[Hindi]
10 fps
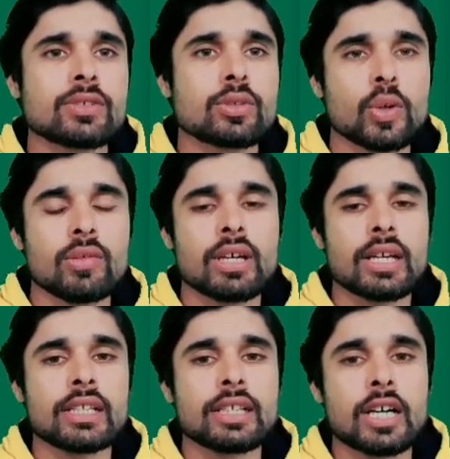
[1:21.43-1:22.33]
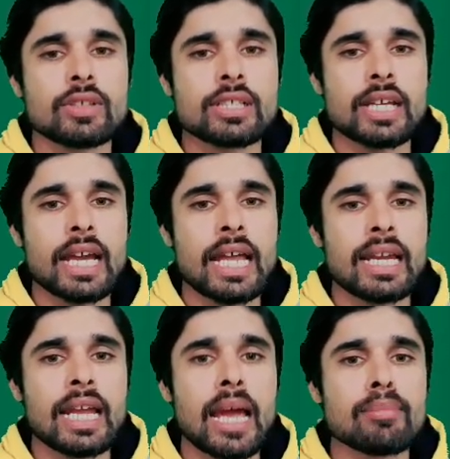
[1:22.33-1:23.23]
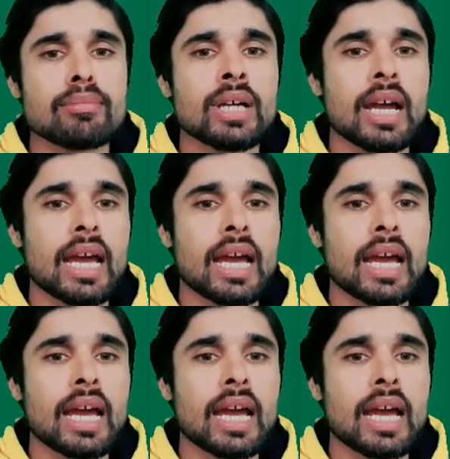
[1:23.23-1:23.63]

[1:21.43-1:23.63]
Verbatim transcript: इसको सोल्व करके दिखाऊँ जैसे कि एल एम